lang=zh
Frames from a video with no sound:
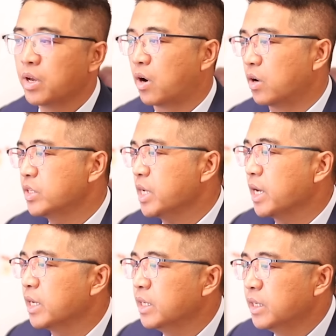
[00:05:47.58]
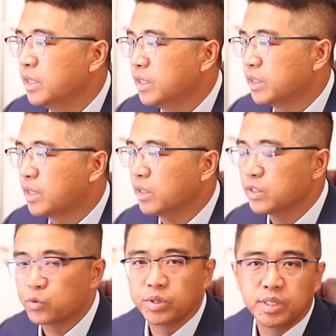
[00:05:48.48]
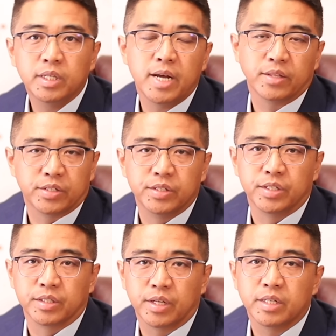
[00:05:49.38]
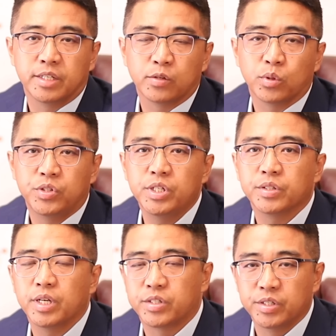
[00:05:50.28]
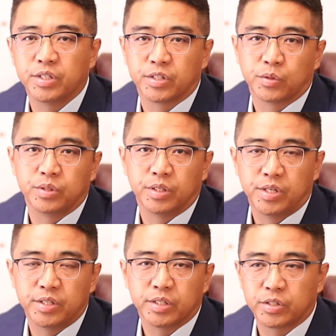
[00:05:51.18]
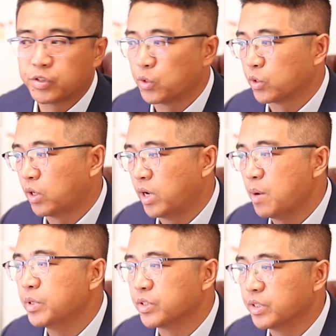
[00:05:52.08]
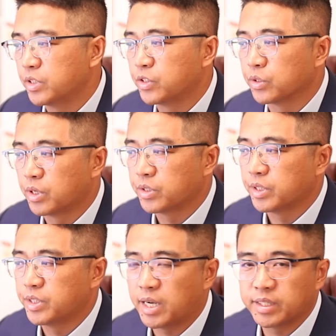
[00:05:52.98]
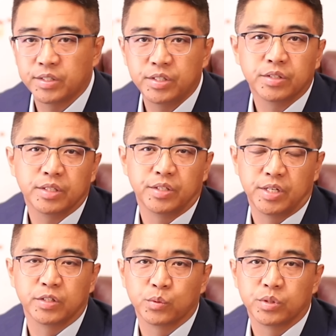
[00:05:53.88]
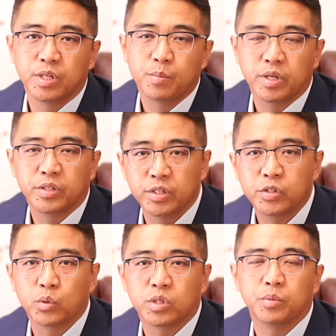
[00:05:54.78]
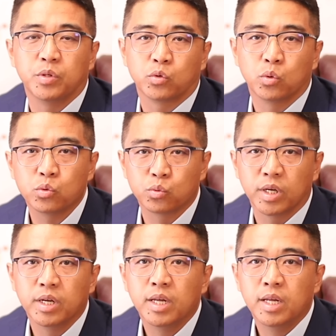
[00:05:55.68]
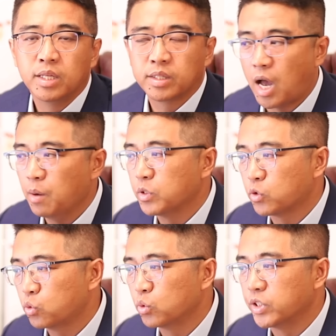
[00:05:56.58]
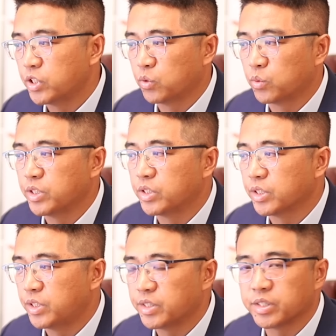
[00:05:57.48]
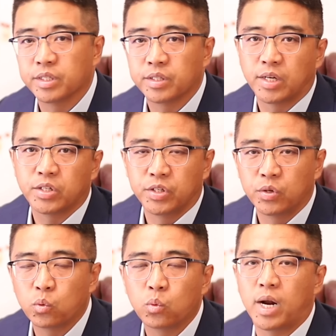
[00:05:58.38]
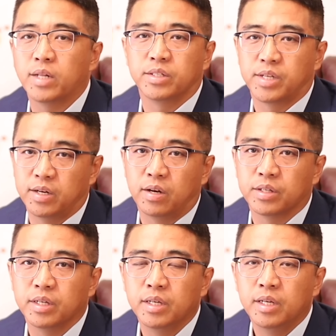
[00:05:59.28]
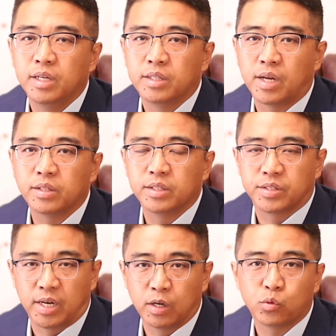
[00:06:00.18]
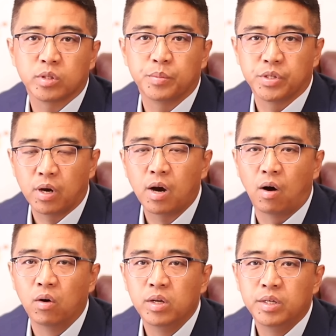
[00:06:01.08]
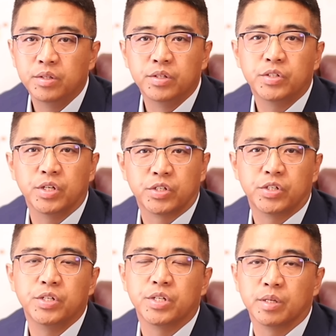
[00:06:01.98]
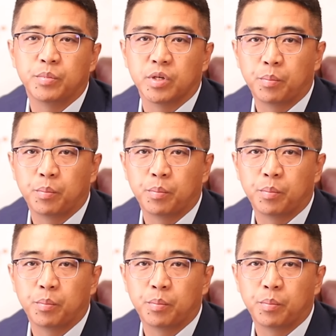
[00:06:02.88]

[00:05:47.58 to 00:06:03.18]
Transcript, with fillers: 而在当你做 inland 的申请，当你在做境内申请的时候，你的签证是走到 Edmonton， 是走到这个加拿大境内的签证中心，那边的人手是比较充足的。他们处理这种类型的签证，它是人工看你材料的。当你的材料做得比较好，你的解释信写得比较